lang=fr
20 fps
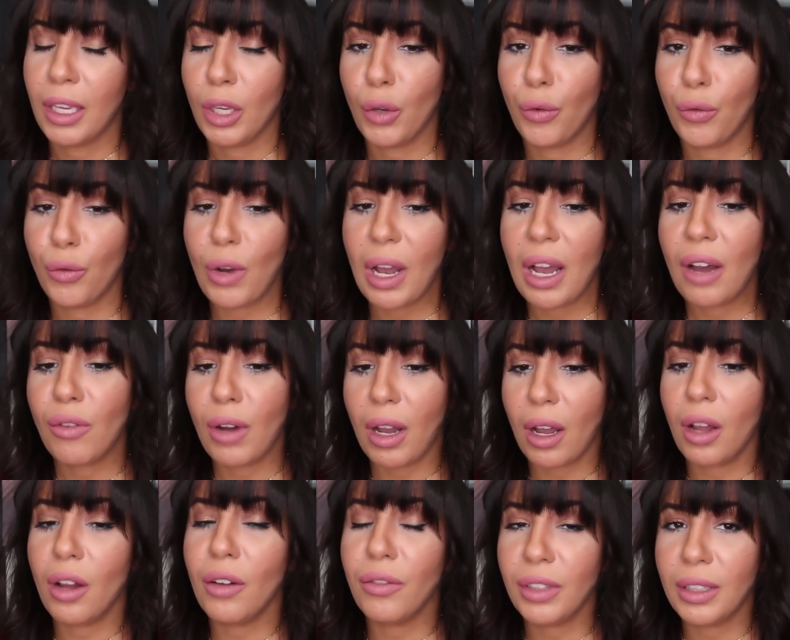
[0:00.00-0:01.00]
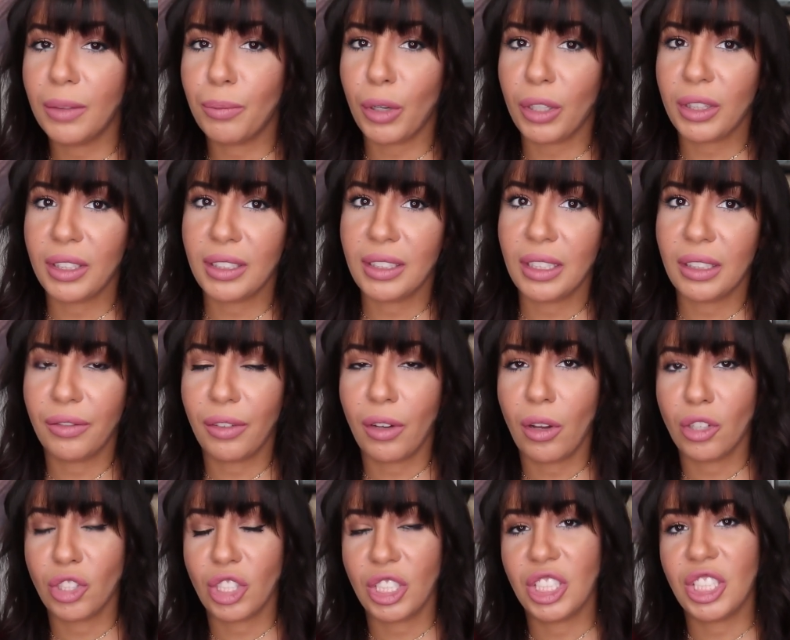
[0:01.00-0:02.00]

Il faut avoir envie de porter cette frange.